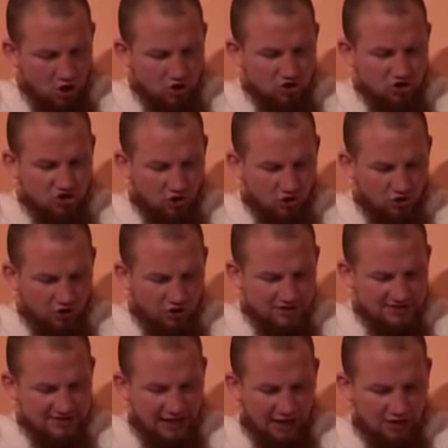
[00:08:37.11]
sondern
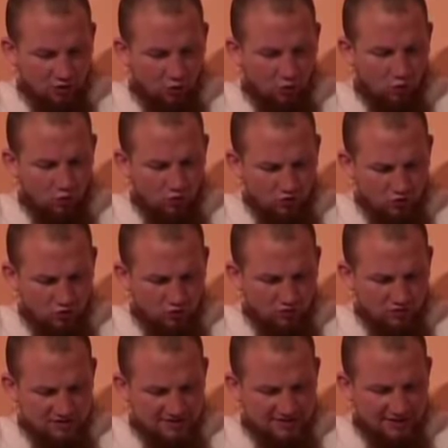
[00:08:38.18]
sie hat auch
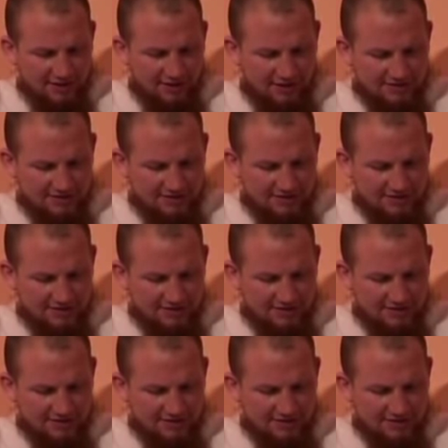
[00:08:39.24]
ungünstige